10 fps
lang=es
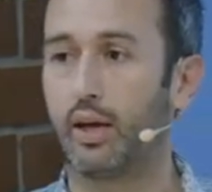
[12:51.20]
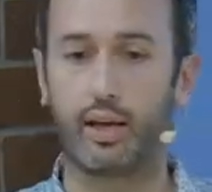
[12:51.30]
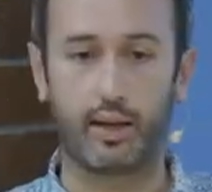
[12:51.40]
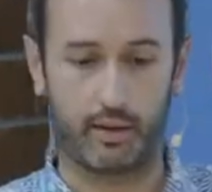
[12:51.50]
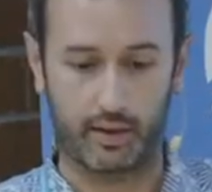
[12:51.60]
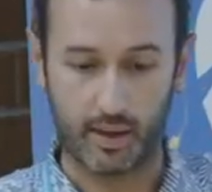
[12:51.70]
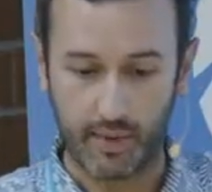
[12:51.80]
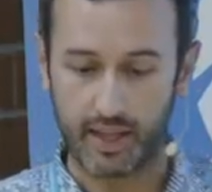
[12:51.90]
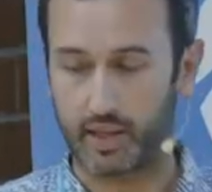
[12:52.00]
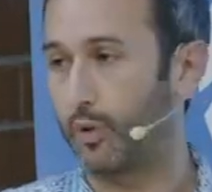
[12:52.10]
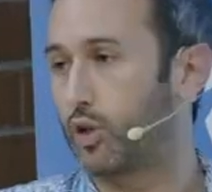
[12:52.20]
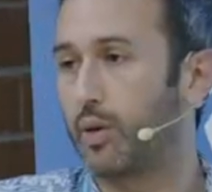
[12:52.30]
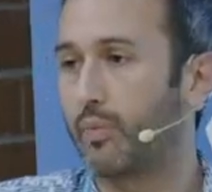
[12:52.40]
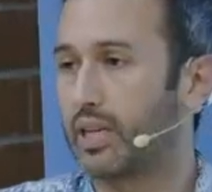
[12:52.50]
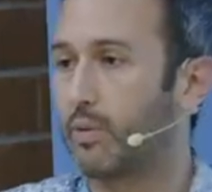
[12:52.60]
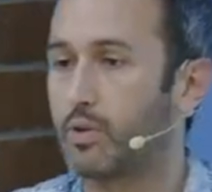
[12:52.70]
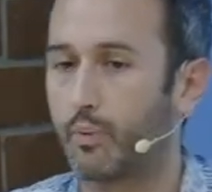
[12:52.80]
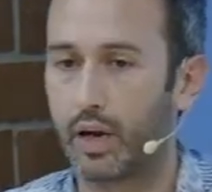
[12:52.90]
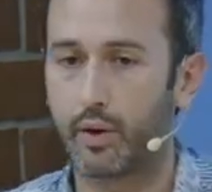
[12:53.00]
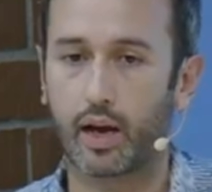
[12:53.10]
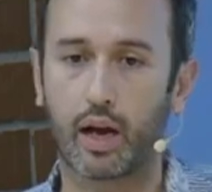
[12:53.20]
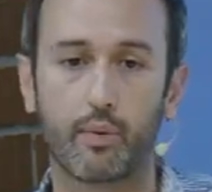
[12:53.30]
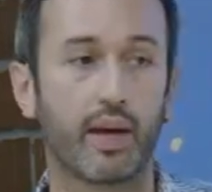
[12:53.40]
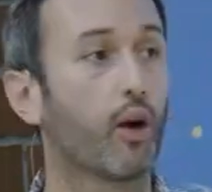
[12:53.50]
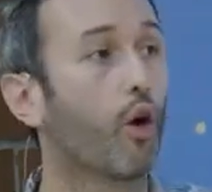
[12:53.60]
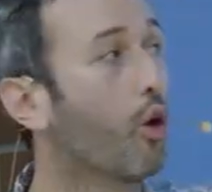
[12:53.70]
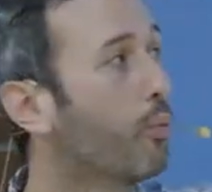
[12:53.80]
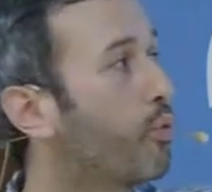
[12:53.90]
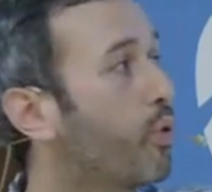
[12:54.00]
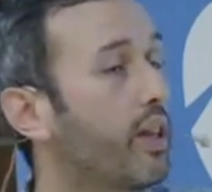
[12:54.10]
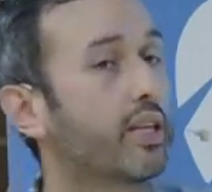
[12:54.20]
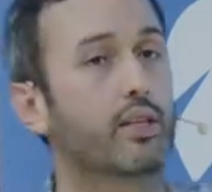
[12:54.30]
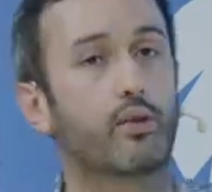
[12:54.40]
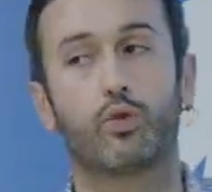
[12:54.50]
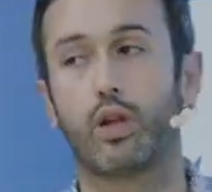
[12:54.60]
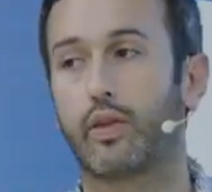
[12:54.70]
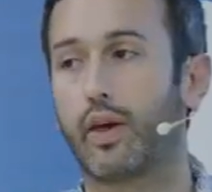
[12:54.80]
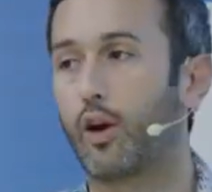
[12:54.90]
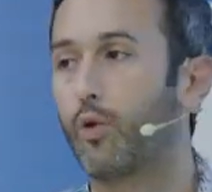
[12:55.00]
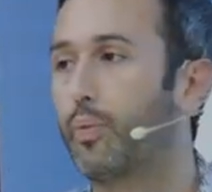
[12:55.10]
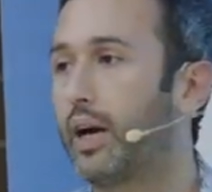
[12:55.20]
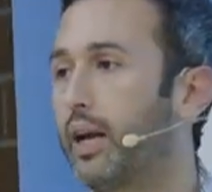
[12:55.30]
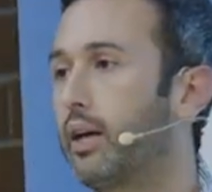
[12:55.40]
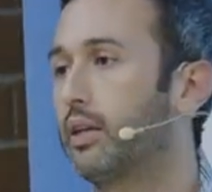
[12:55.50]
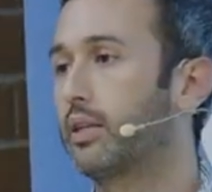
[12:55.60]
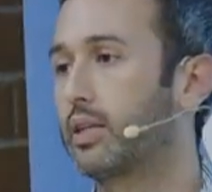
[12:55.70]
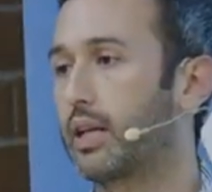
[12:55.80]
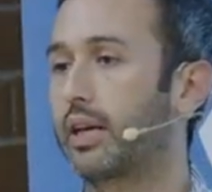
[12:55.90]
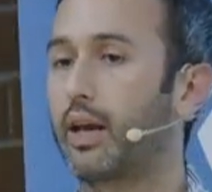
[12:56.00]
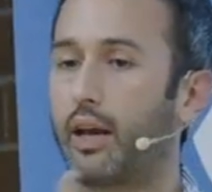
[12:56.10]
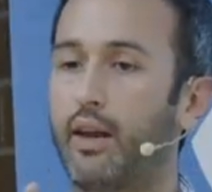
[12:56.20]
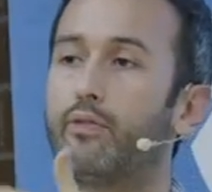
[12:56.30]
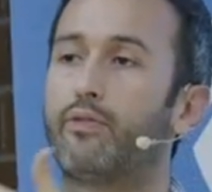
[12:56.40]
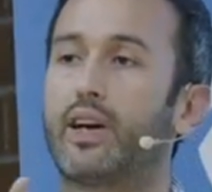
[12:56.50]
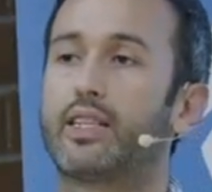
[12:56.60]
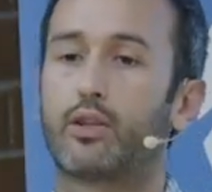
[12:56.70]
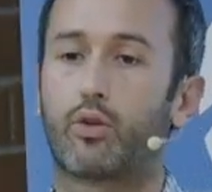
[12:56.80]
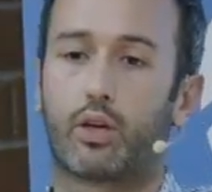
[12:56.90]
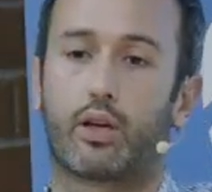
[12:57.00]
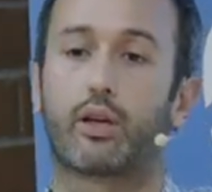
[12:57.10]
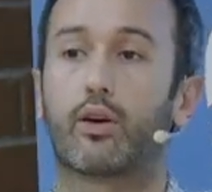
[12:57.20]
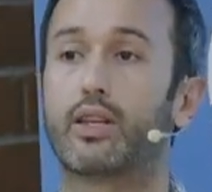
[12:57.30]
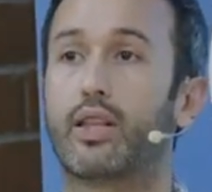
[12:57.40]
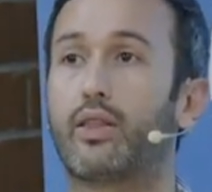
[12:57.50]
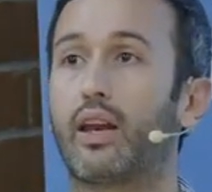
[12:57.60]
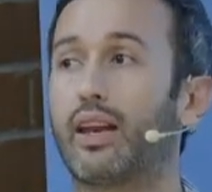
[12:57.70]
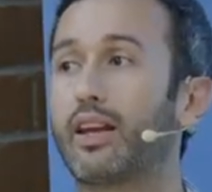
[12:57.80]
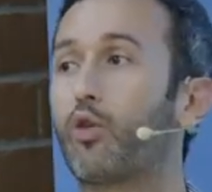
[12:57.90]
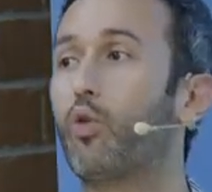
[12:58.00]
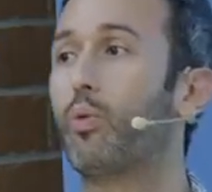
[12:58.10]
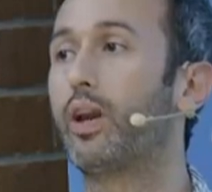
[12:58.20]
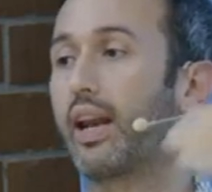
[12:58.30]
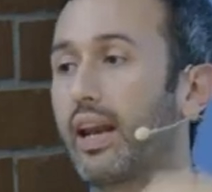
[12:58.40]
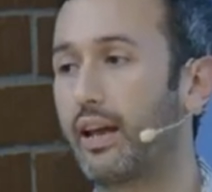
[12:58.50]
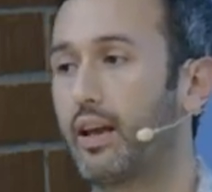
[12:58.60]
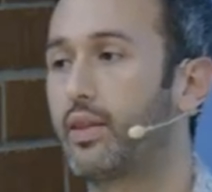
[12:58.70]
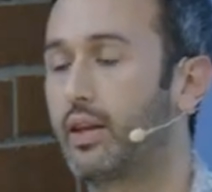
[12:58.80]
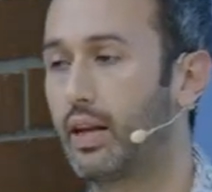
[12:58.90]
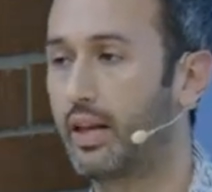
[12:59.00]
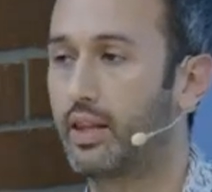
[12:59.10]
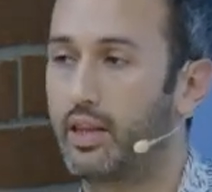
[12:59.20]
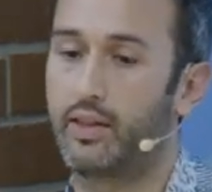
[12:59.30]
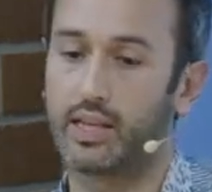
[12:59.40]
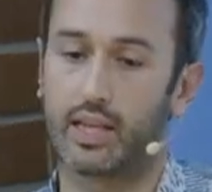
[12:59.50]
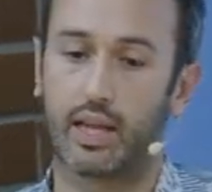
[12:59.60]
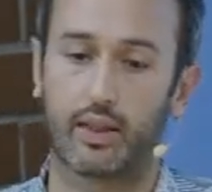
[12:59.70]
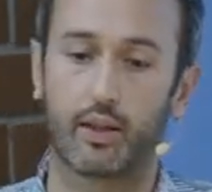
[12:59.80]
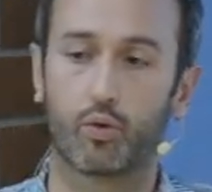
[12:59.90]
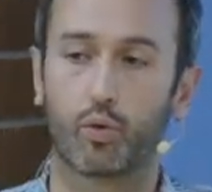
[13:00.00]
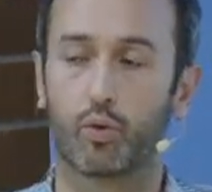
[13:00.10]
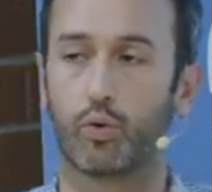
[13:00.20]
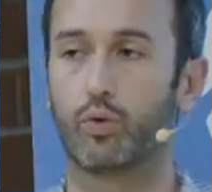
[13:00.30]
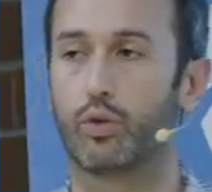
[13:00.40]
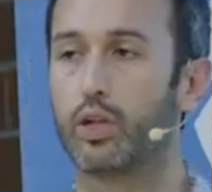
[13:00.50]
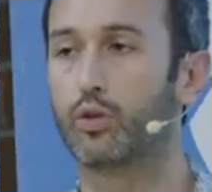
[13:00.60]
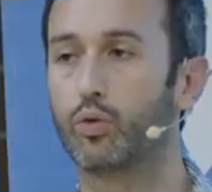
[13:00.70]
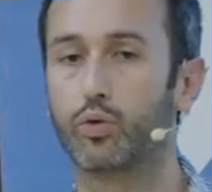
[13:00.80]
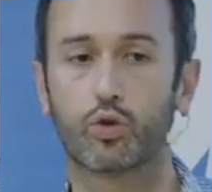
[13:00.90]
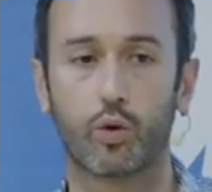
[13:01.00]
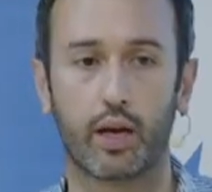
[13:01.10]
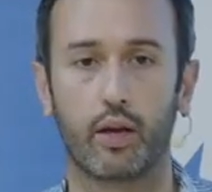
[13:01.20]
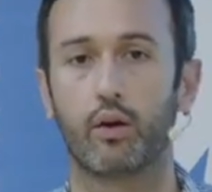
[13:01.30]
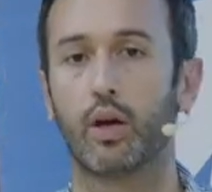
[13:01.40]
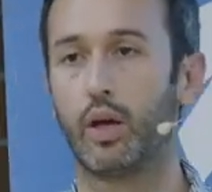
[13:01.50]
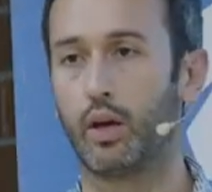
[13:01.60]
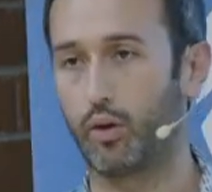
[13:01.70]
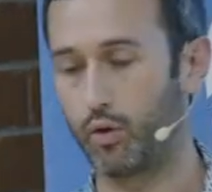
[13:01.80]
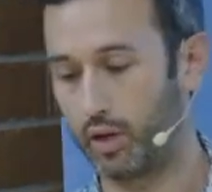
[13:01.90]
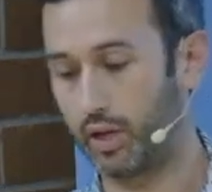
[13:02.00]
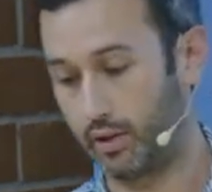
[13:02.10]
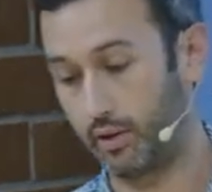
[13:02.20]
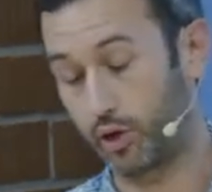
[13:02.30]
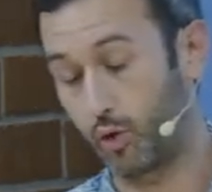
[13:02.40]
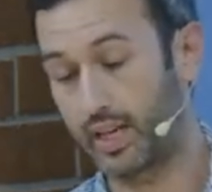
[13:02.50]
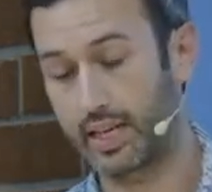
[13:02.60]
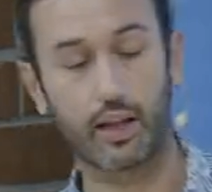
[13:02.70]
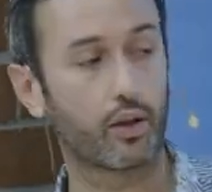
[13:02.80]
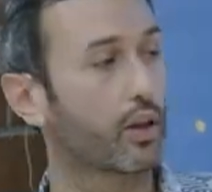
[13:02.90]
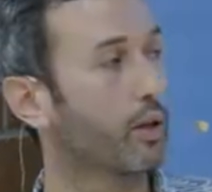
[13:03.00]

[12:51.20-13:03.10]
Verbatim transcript: eh, divides pero siempre es la misma palabra clave o puedes utilizarlo para sacar énfasis lo que, es decir, cubrir la, necesidad de tu usuario o eh, resolver esa intención de